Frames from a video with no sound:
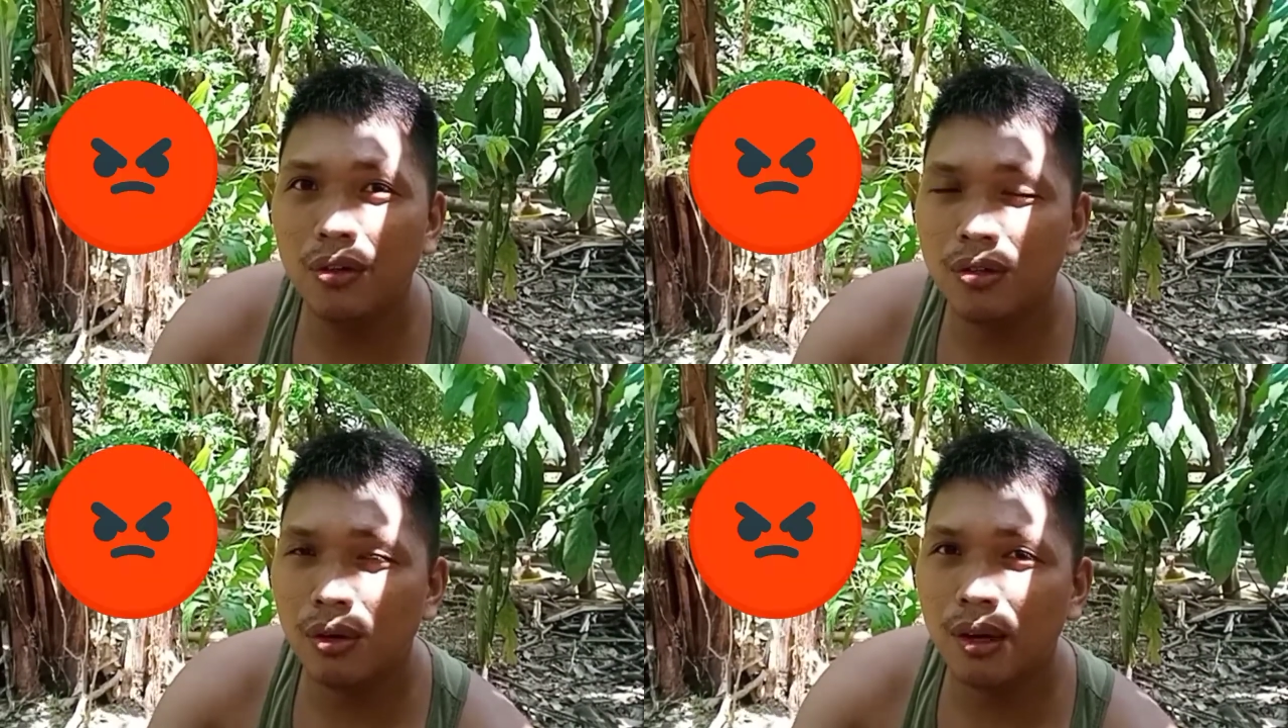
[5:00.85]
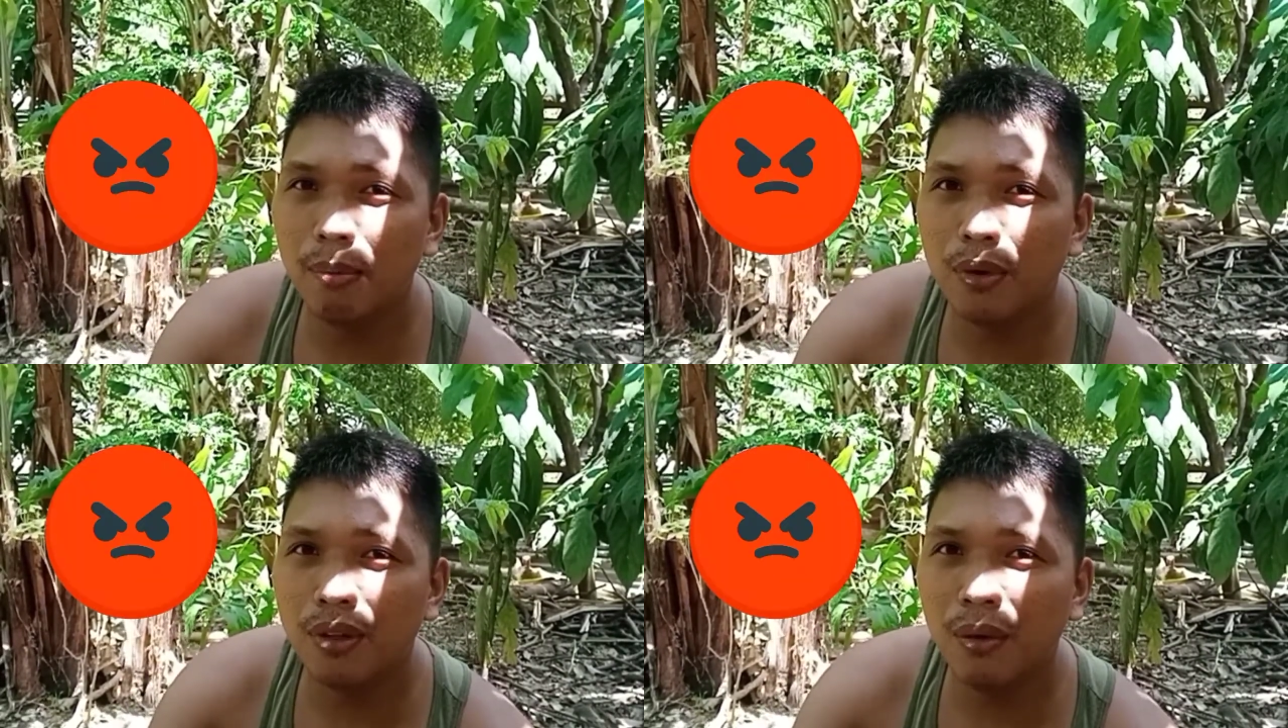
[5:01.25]
Sorry
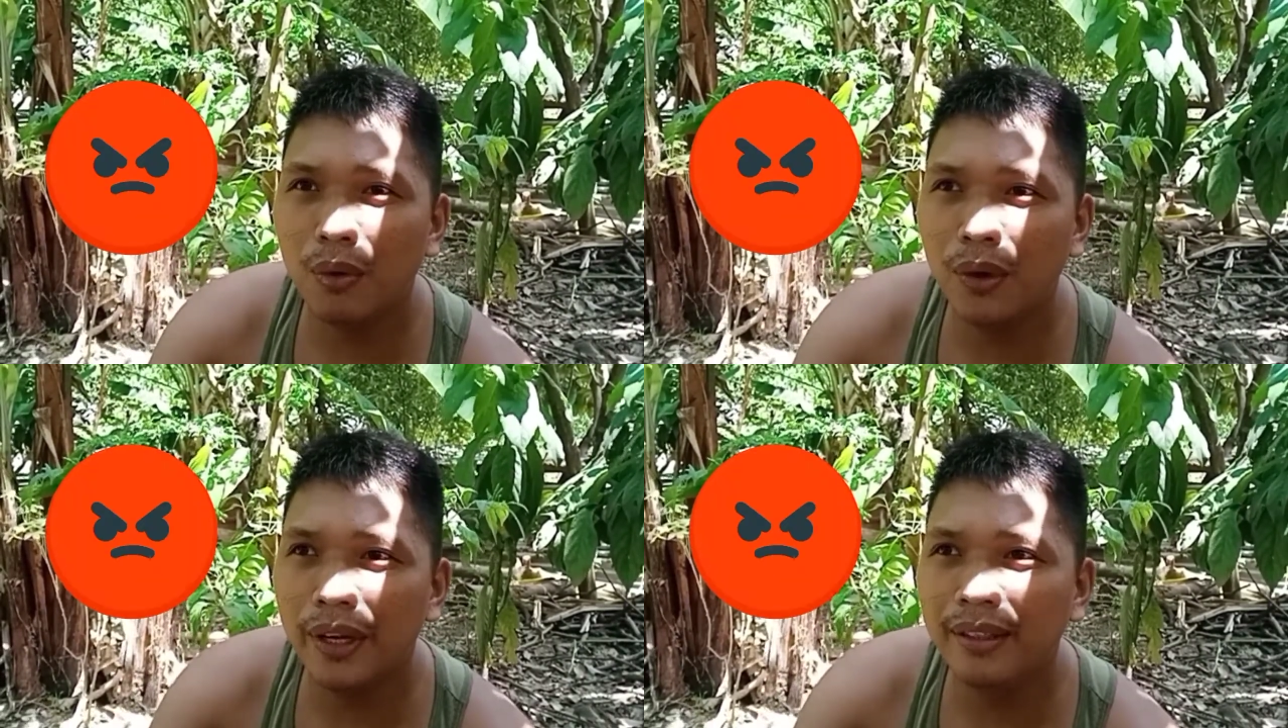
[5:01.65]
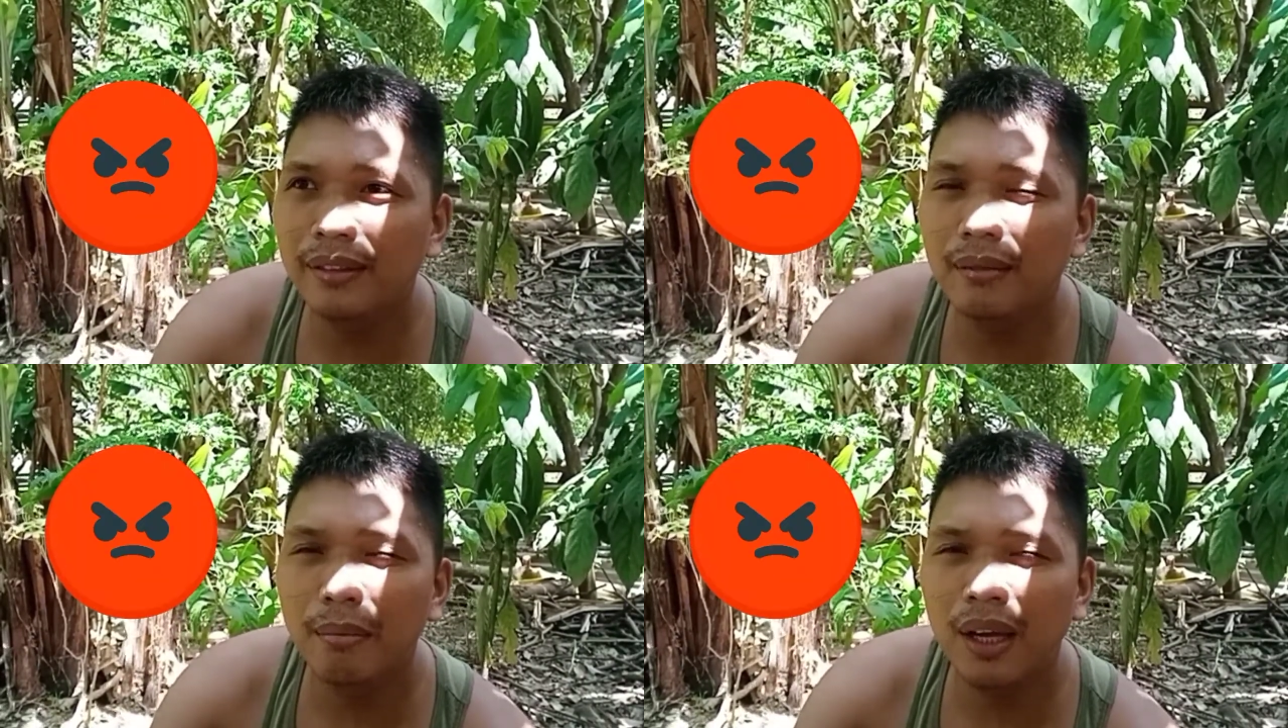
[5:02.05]
for the word.
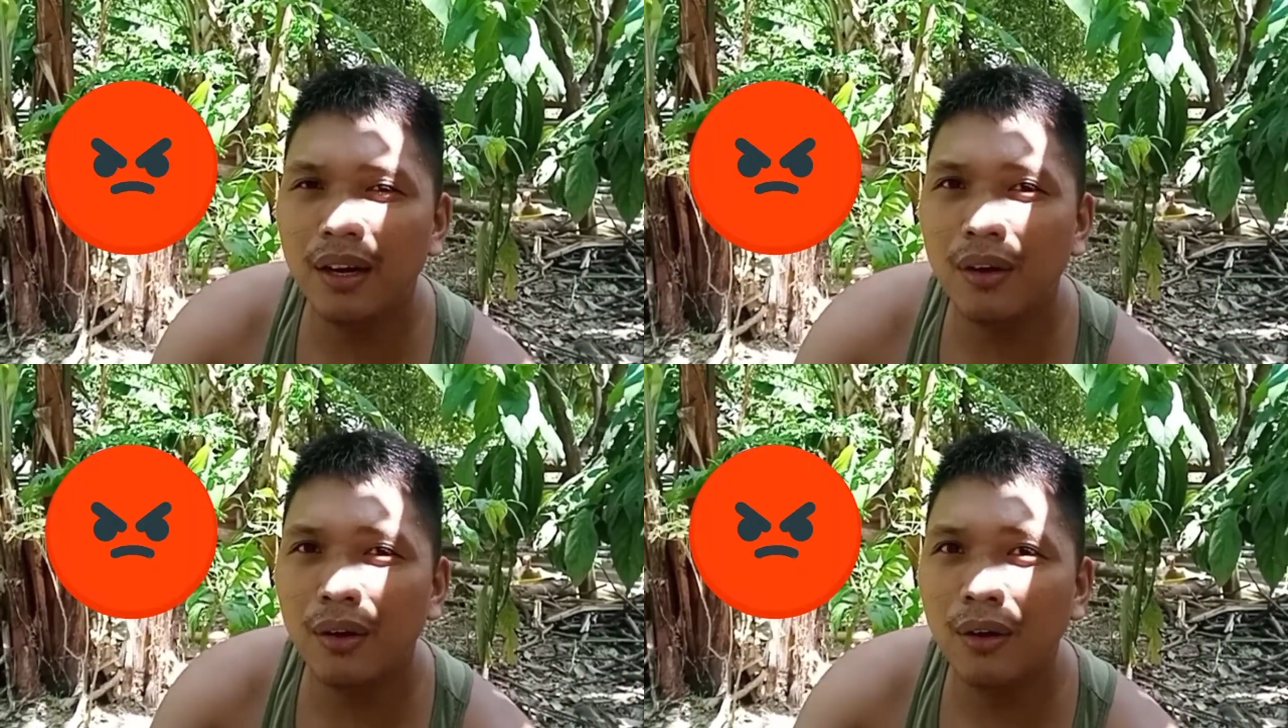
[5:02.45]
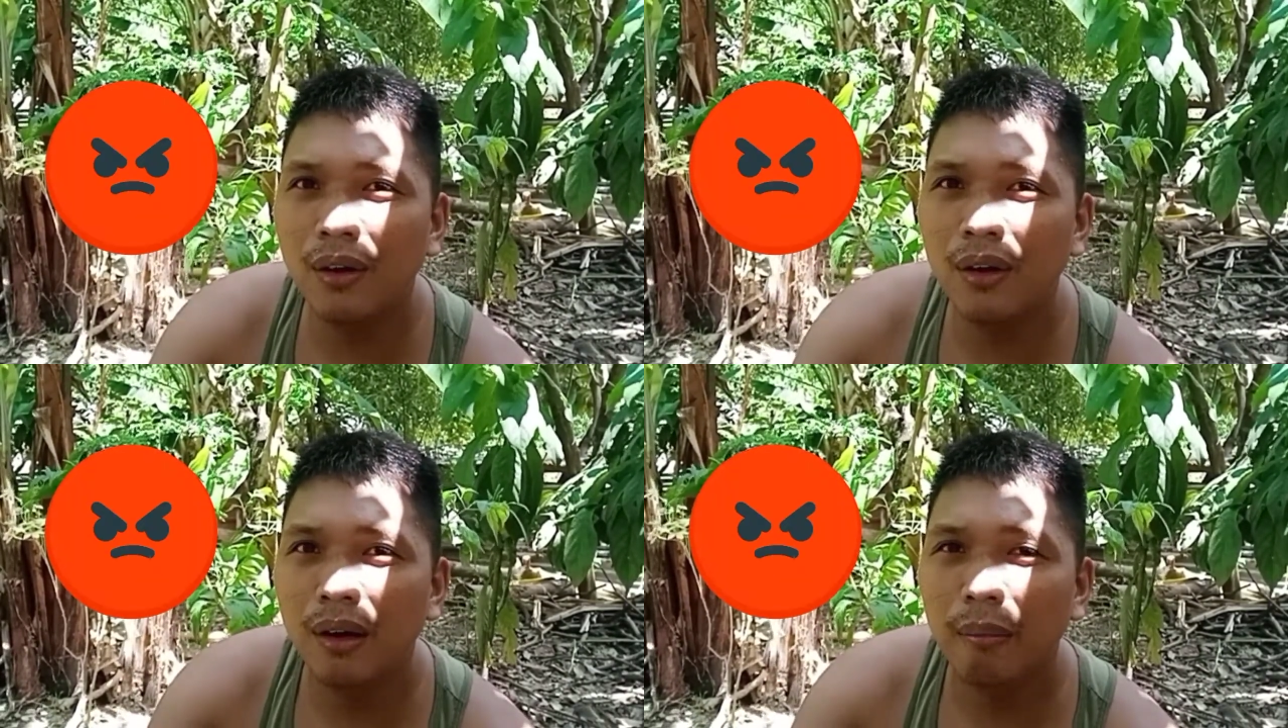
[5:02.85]
Pero
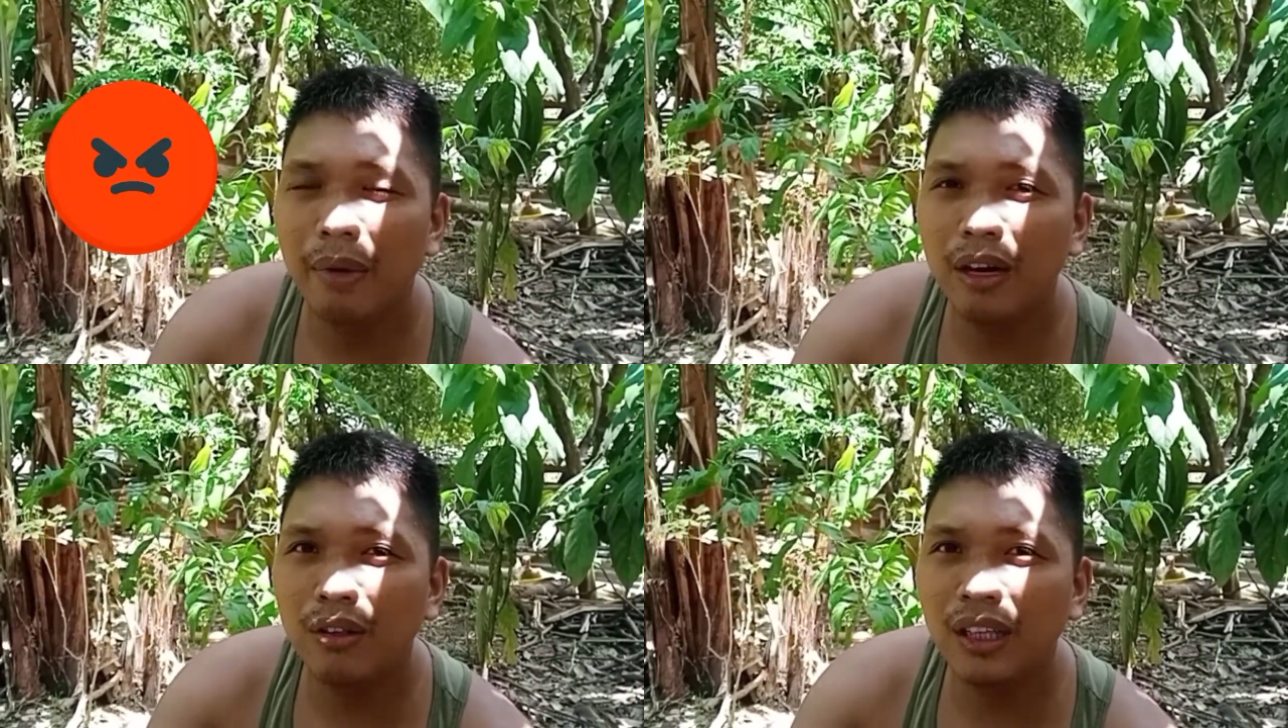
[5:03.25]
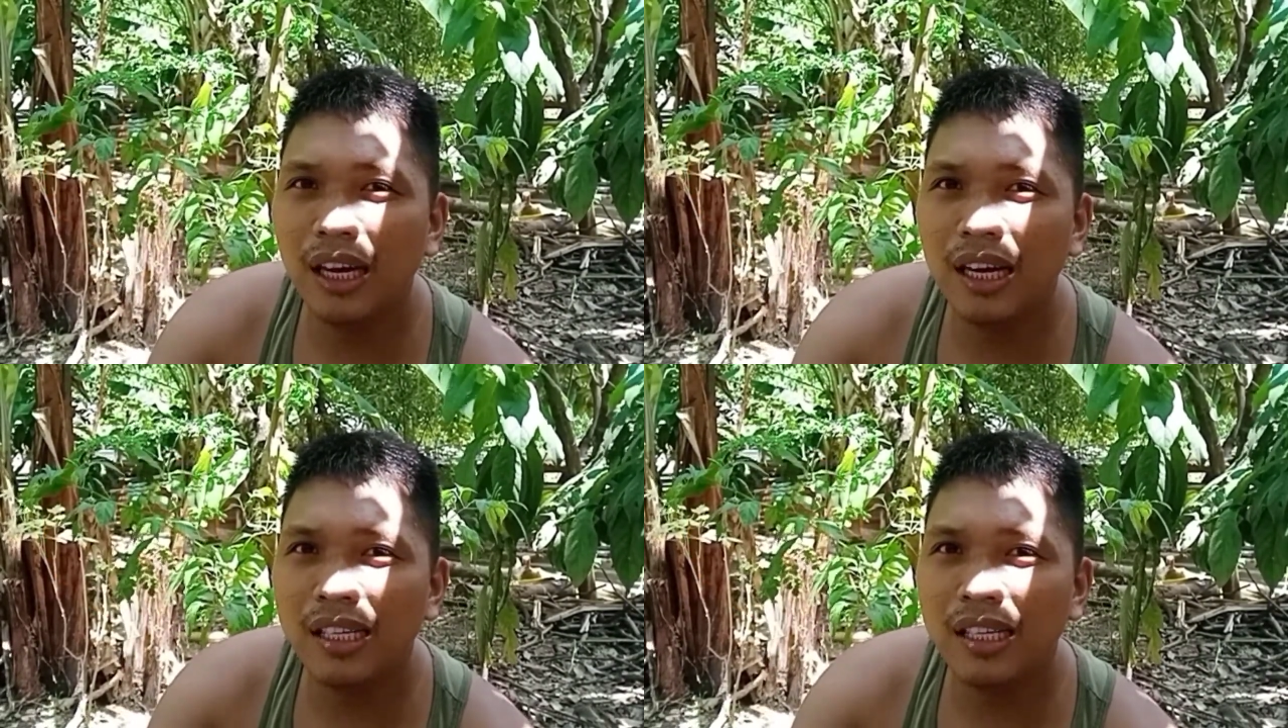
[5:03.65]
meron talaga